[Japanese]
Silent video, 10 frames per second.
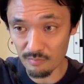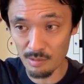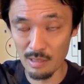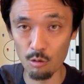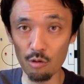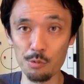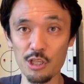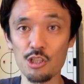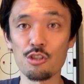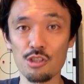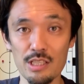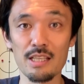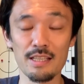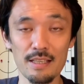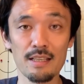まあ、今後も引き続
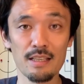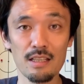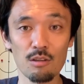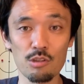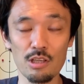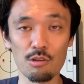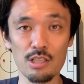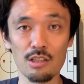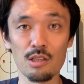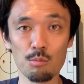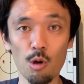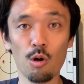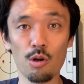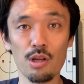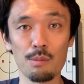き、こちらのチャンネル
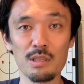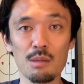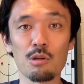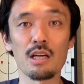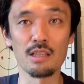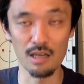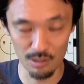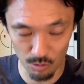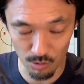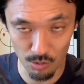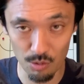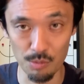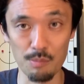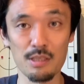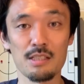も見てもらえたらなと
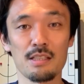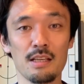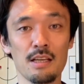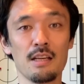思います。